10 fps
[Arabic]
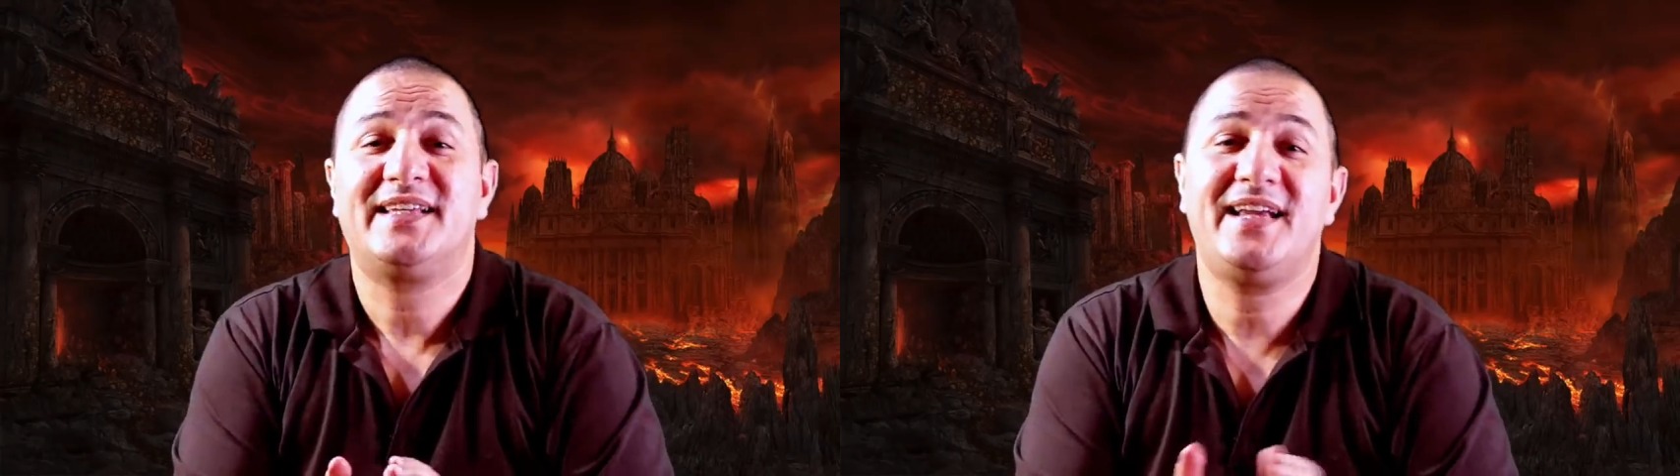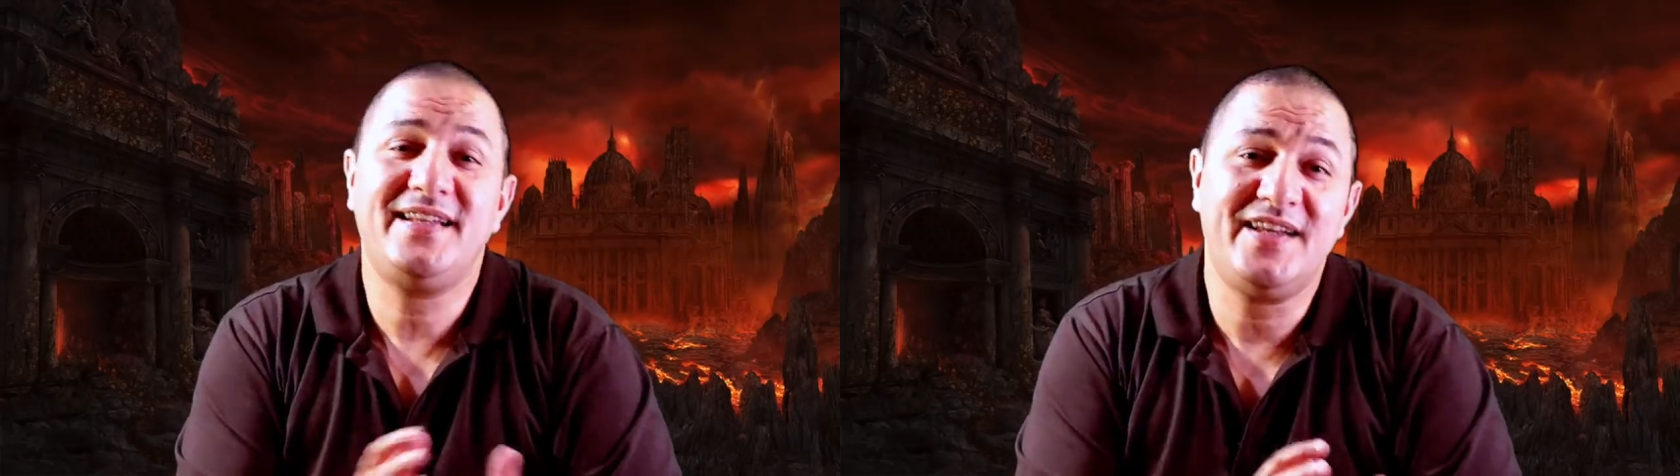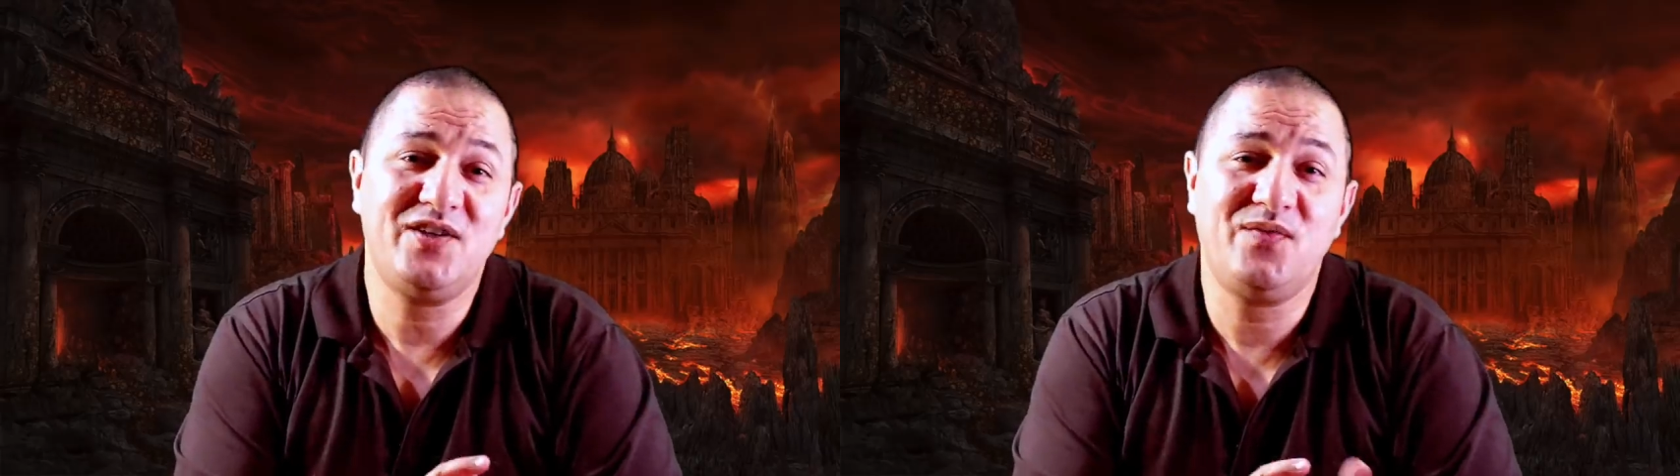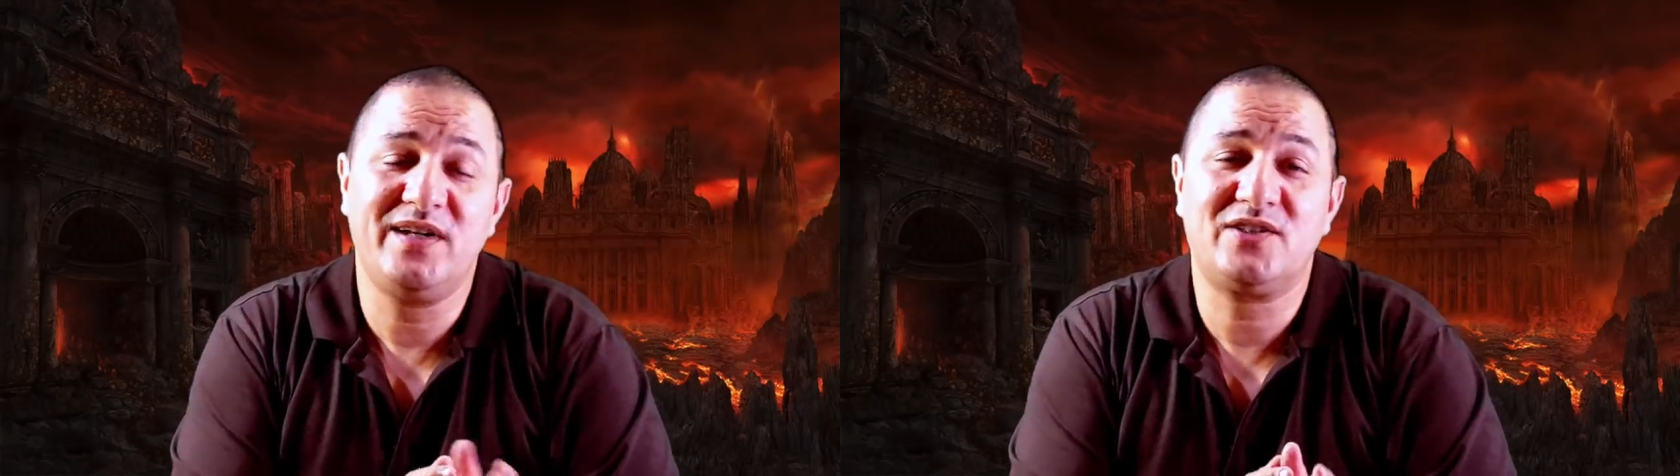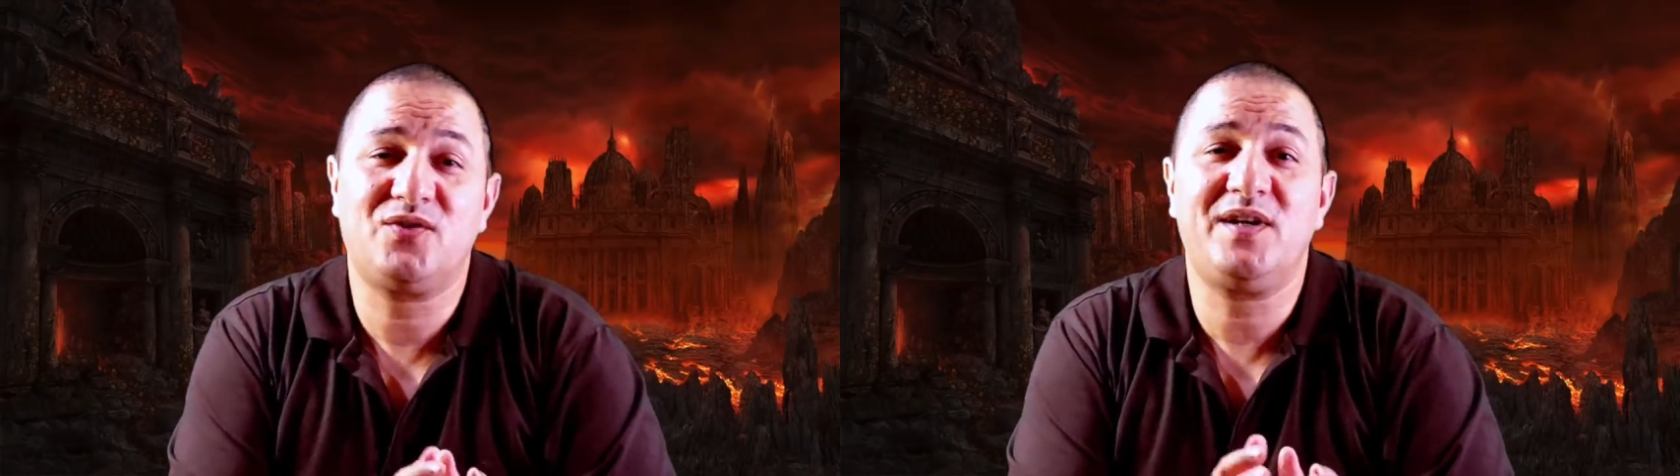كاين
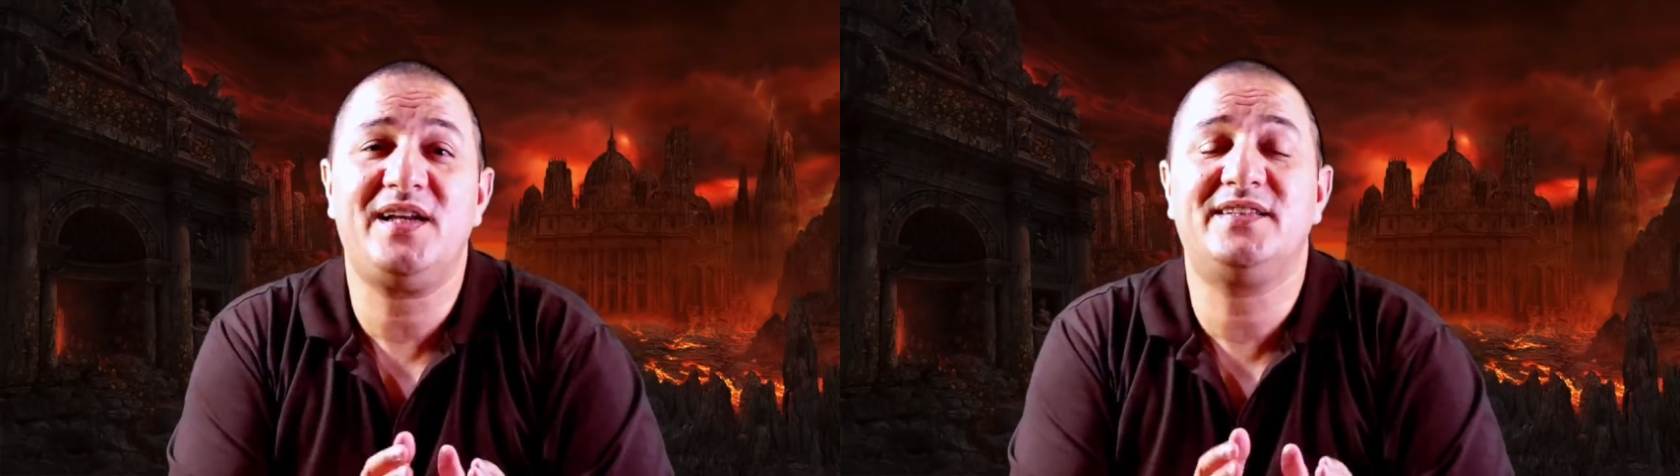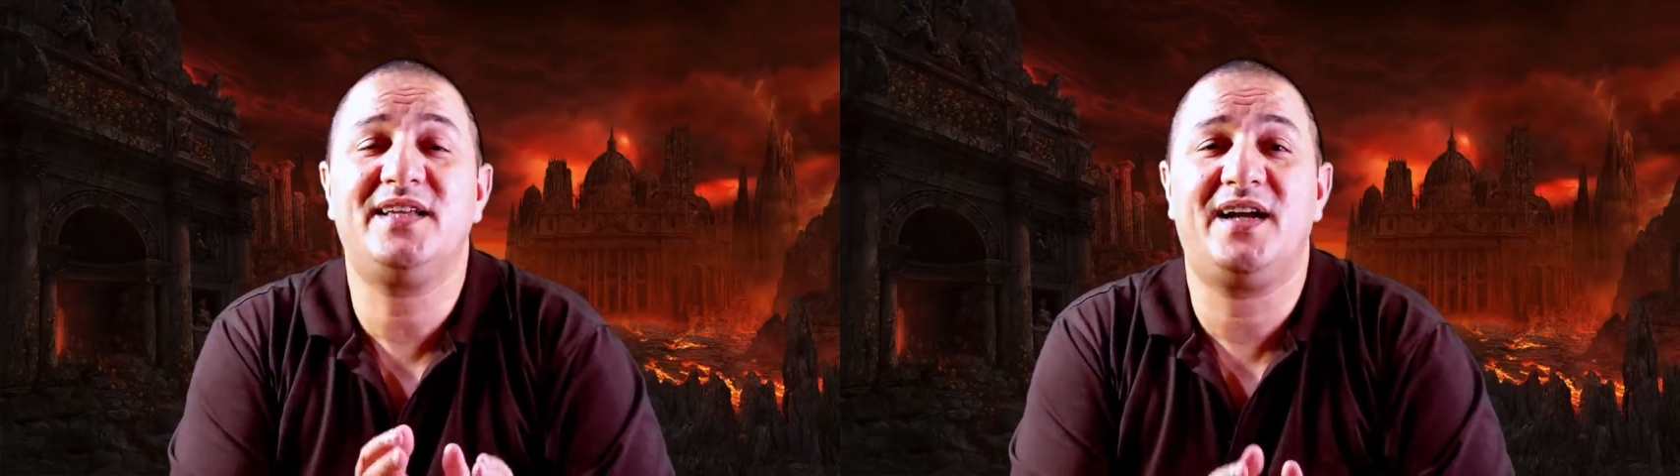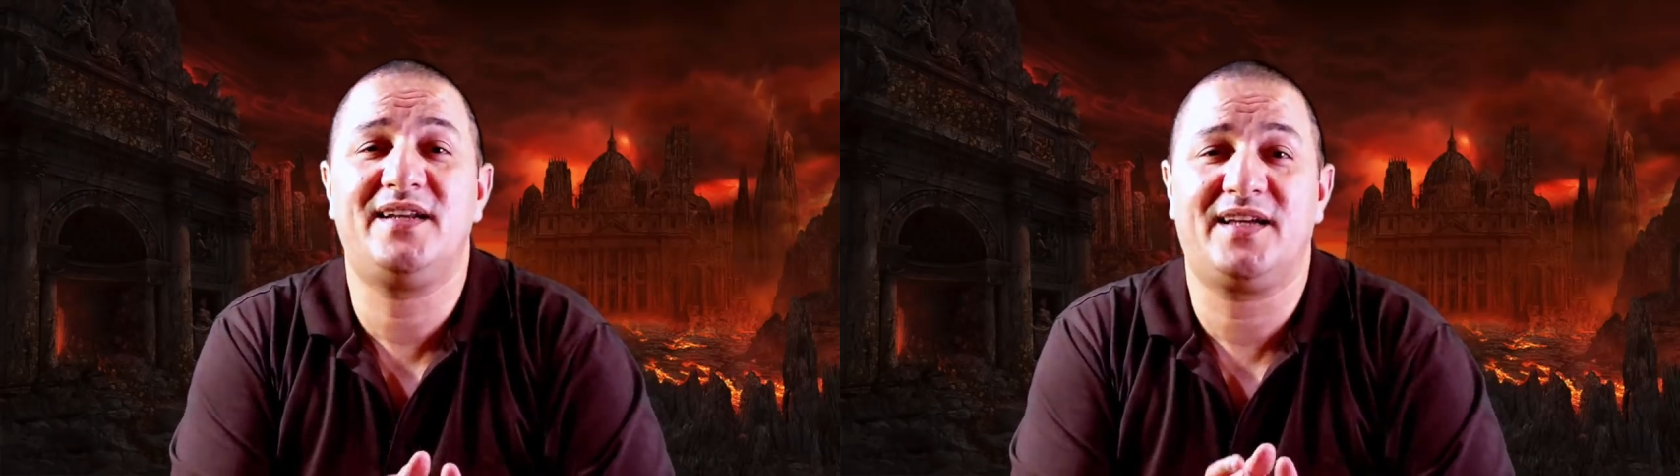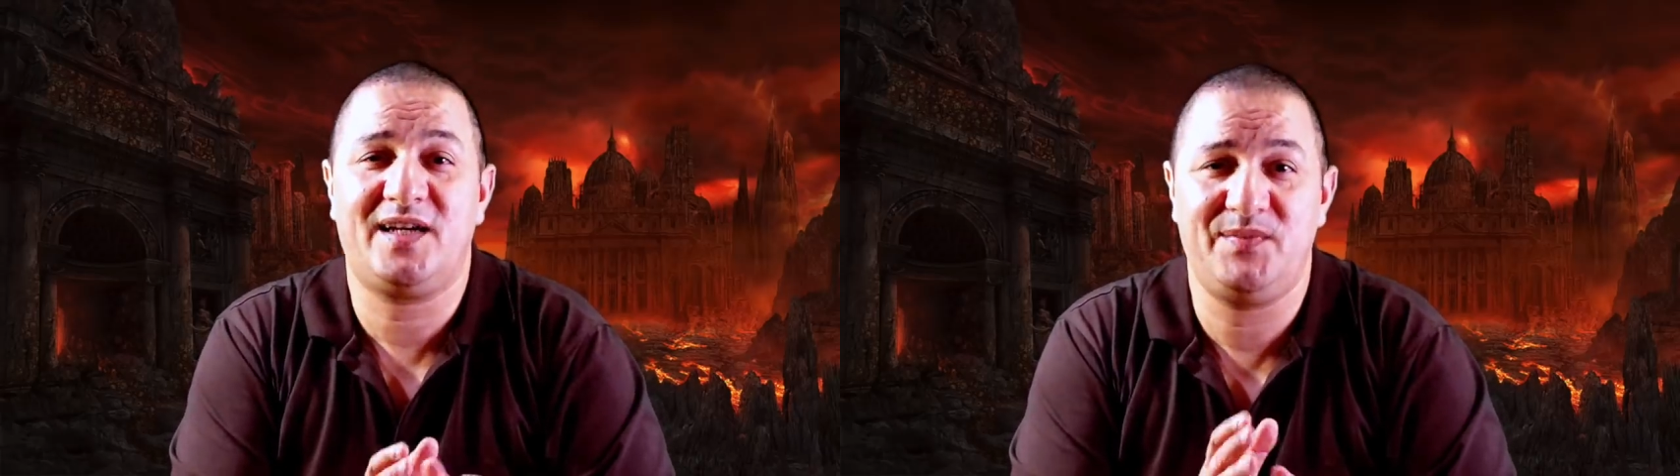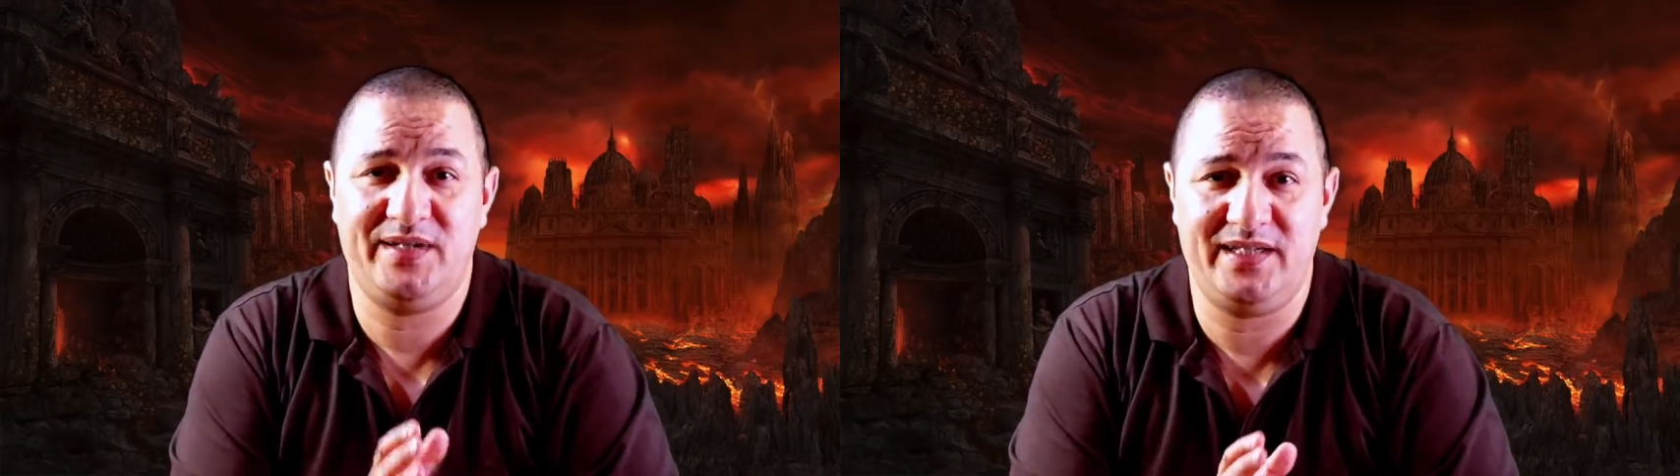روايات اخرى عندها
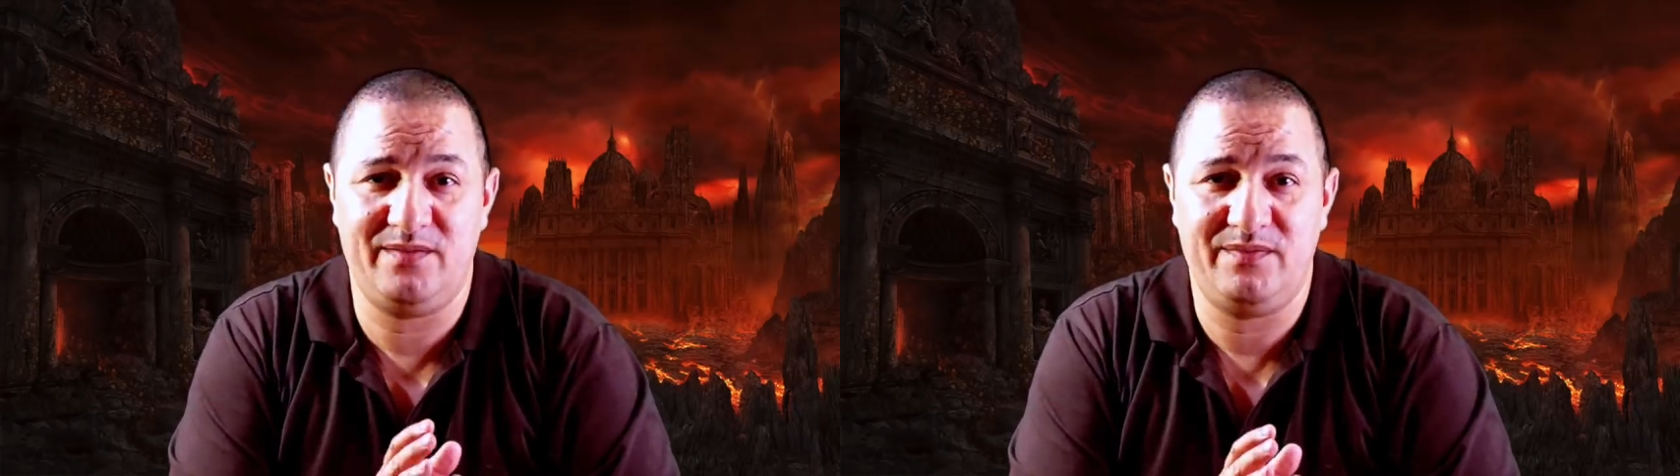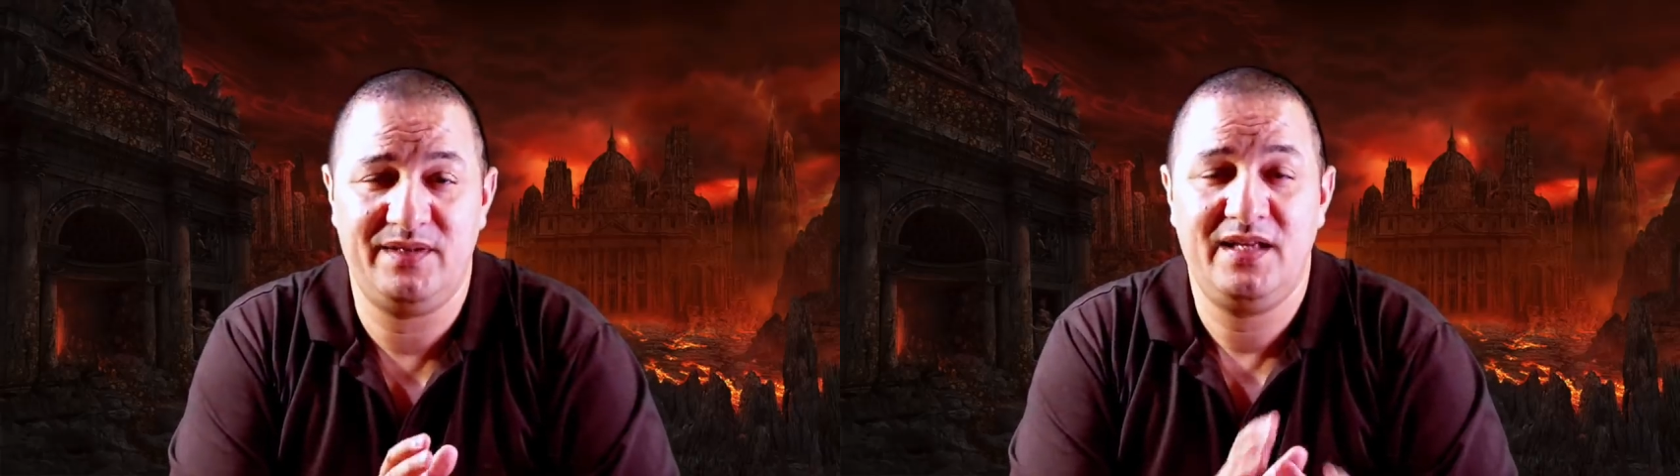علاقه بالعلم